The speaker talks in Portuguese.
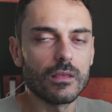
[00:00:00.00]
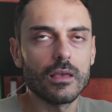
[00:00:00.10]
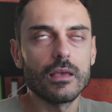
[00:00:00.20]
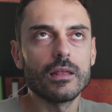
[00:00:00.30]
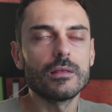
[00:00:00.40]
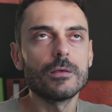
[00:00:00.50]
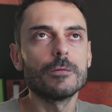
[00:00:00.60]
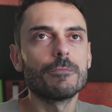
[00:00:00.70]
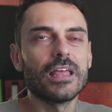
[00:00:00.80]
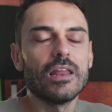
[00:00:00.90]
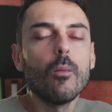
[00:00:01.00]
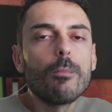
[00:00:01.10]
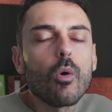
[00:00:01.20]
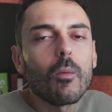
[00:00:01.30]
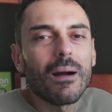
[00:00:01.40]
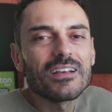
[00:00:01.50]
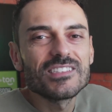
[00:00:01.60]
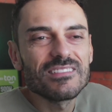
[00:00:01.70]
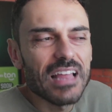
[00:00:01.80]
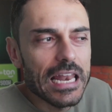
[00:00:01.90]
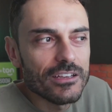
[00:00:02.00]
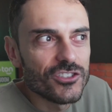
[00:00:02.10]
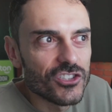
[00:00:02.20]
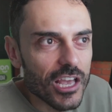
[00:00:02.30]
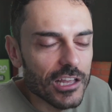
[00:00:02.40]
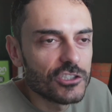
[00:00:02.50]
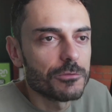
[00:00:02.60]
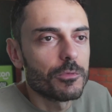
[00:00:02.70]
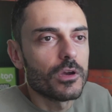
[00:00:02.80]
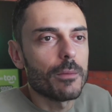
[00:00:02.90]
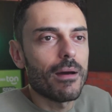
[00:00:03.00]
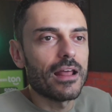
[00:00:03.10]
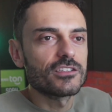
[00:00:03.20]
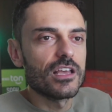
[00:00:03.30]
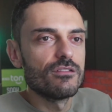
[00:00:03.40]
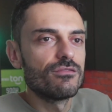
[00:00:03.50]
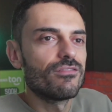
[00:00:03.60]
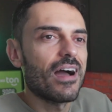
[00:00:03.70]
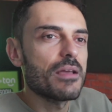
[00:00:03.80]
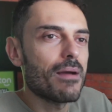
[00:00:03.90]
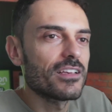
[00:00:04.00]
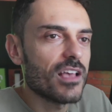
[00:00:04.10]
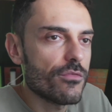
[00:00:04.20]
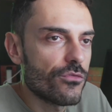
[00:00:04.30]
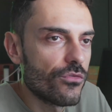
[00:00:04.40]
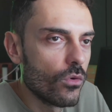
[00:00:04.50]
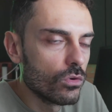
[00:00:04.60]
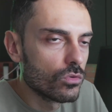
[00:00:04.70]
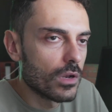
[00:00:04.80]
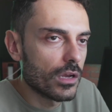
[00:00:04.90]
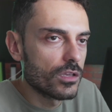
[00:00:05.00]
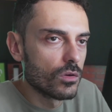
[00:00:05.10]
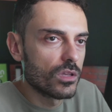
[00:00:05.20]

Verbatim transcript: ele, ele é um pouco mais inteligente, porque parece que ele vai mais a fundo naquilo que